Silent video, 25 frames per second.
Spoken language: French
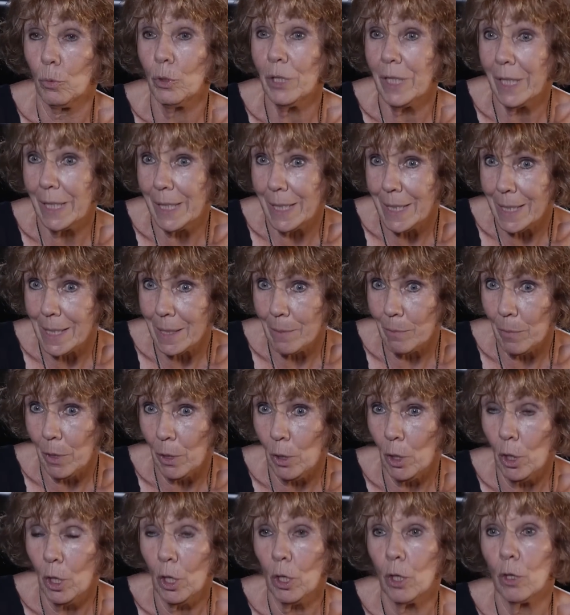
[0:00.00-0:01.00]

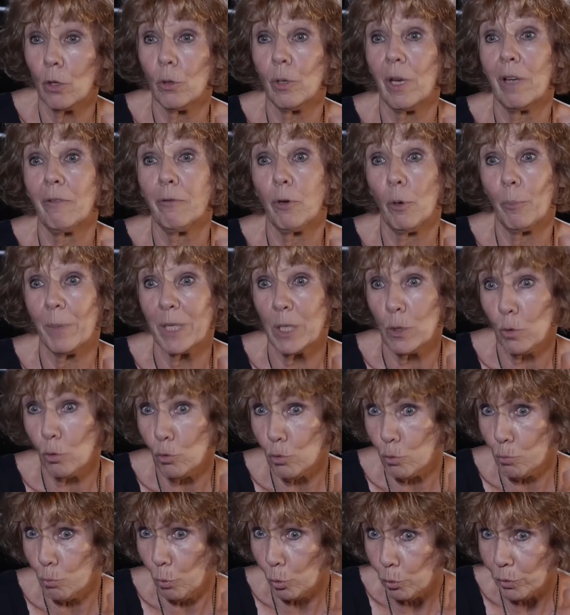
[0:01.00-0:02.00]
modélisme que la
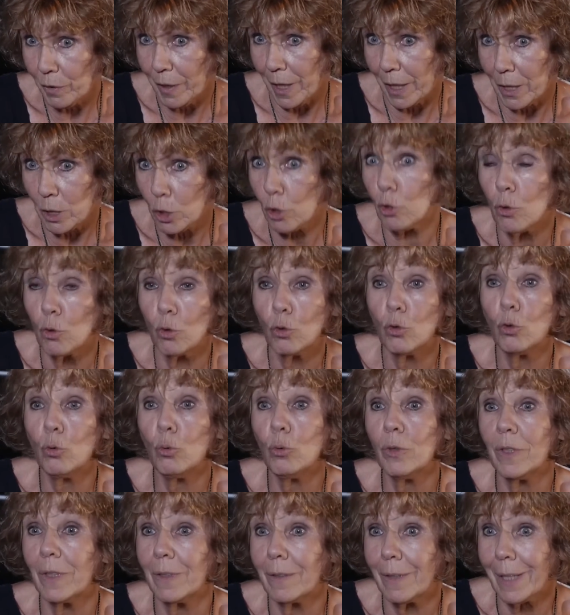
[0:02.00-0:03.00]
formation du montage.
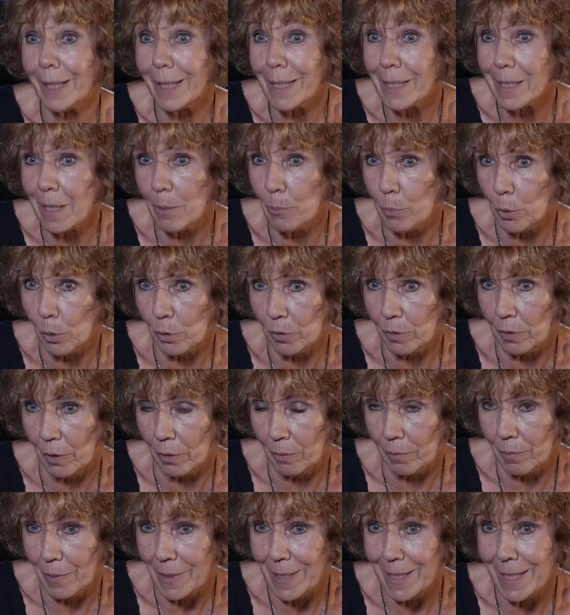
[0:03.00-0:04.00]
Tout est très
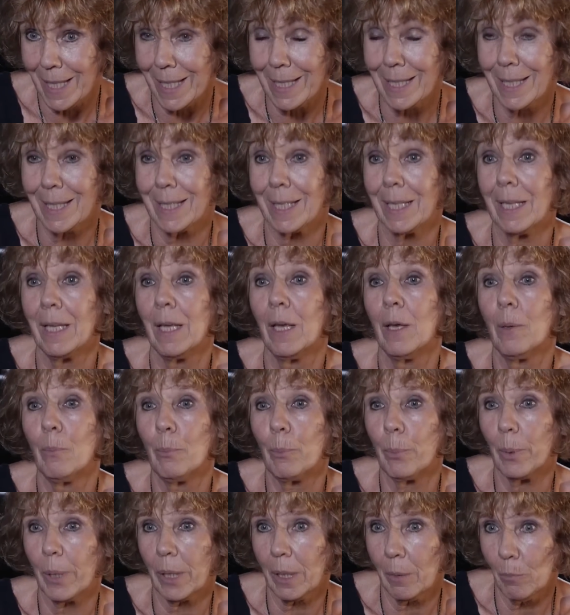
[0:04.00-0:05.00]
important. Ça, c'est
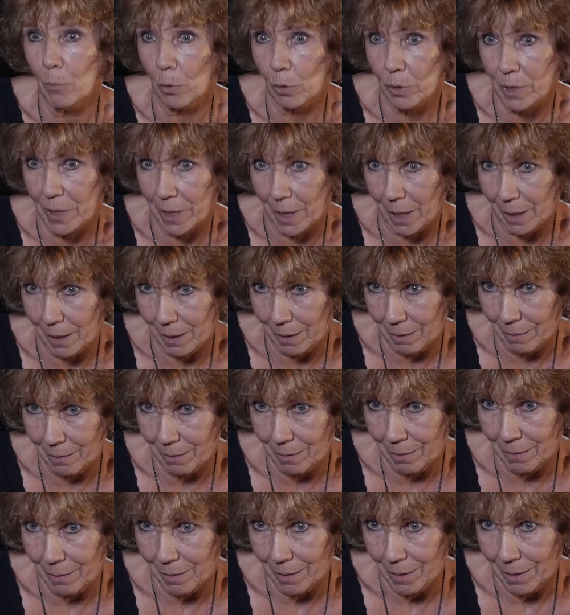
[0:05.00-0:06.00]
primordial.
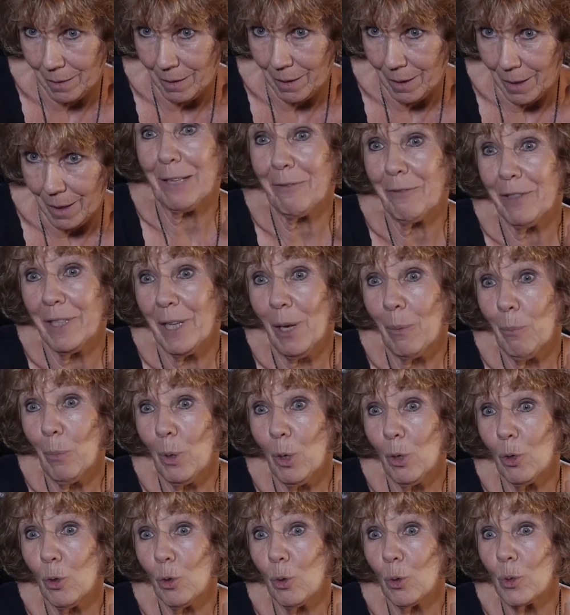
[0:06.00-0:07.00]

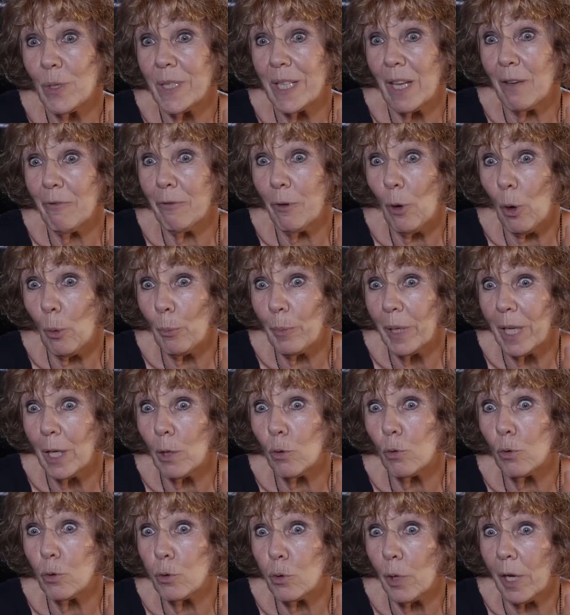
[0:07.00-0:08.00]
Évidemment, euh,
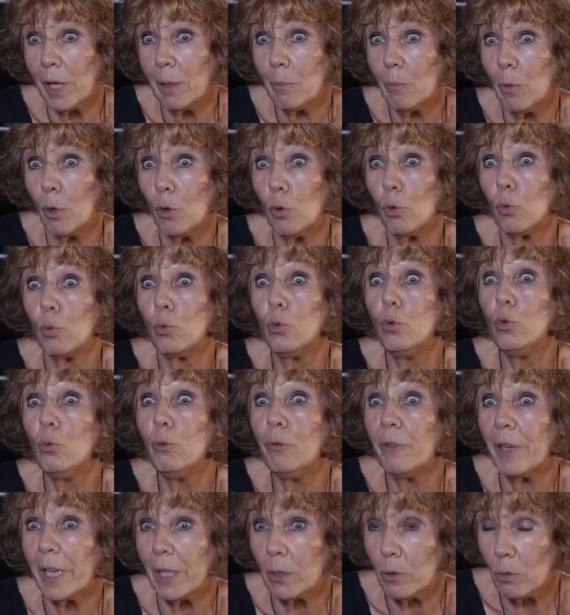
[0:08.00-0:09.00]
s'informer culturellement,
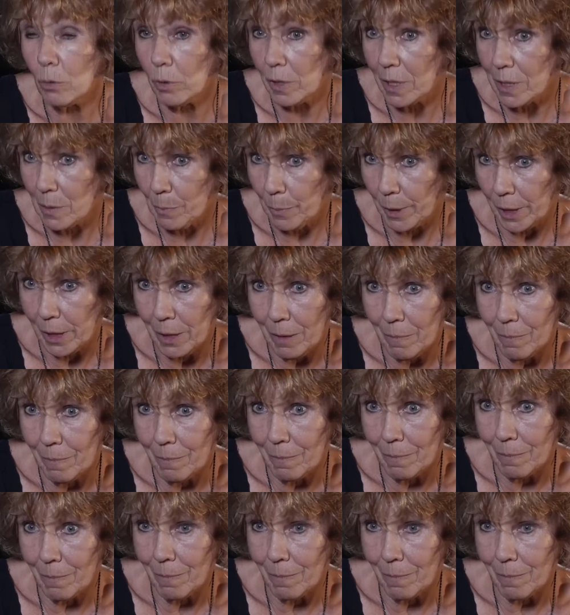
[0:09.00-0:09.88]
une ouverture d'esprit